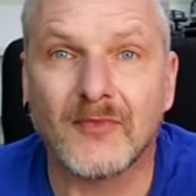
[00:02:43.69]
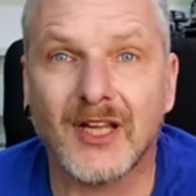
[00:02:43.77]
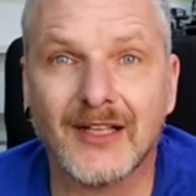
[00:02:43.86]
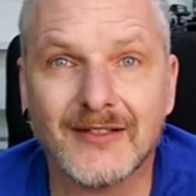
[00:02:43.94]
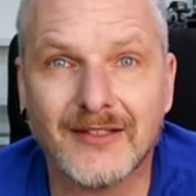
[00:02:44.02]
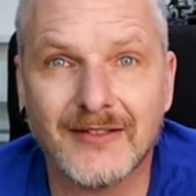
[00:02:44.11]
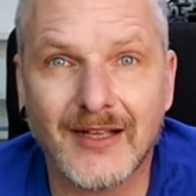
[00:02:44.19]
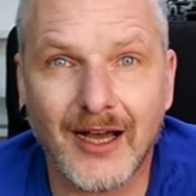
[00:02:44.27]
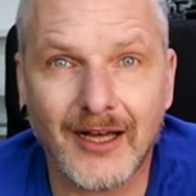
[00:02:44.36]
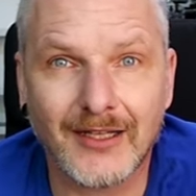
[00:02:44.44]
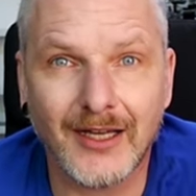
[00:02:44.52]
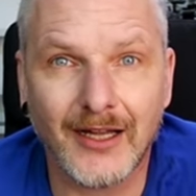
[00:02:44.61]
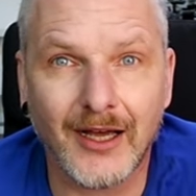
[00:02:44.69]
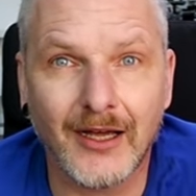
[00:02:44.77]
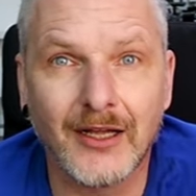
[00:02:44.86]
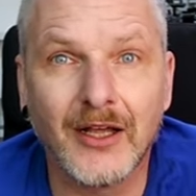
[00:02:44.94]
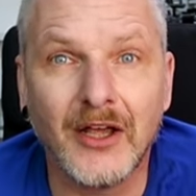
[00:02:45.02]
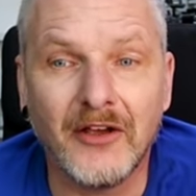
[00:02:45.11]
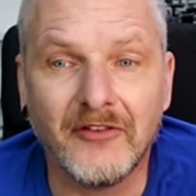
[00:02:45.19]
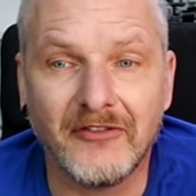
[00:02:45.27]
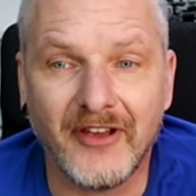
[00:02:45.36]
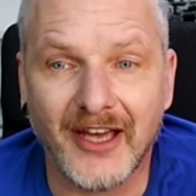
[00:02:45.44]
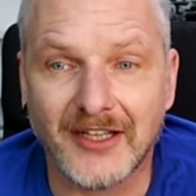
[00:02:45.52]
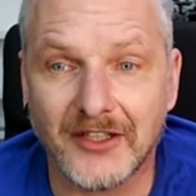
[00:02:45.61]
dass dieser Radlader
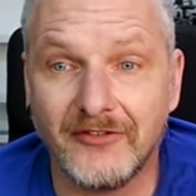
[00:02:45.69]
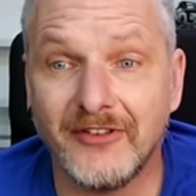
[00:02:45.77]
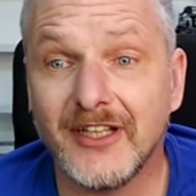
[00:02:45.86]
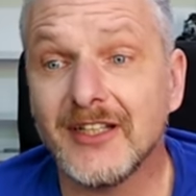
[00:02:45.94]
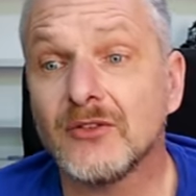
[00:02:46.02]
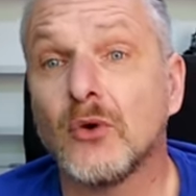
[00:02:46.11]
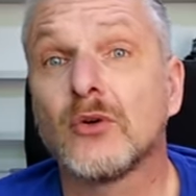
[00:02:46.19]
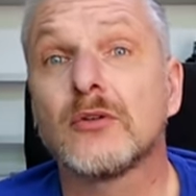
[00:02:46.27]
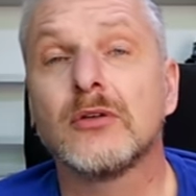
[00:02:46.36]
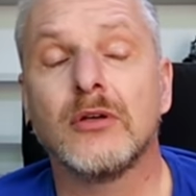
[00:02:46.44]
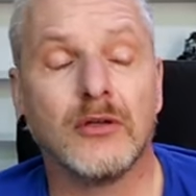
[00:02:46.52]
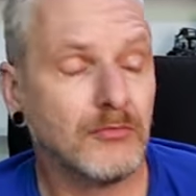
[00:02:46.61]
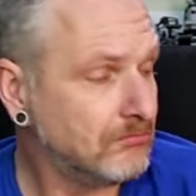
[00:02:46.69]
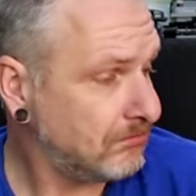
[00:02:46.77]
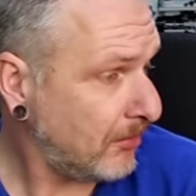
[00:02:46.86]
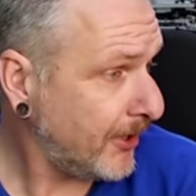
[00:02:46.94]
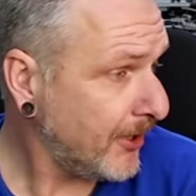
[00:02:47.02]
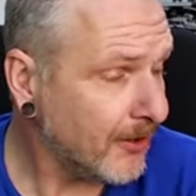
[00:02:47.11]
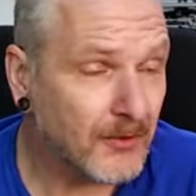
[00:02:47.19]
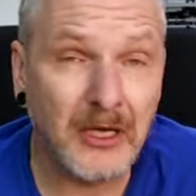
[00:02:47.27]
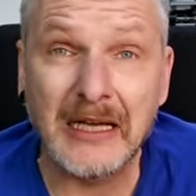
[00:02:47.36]
fertig wird und naja,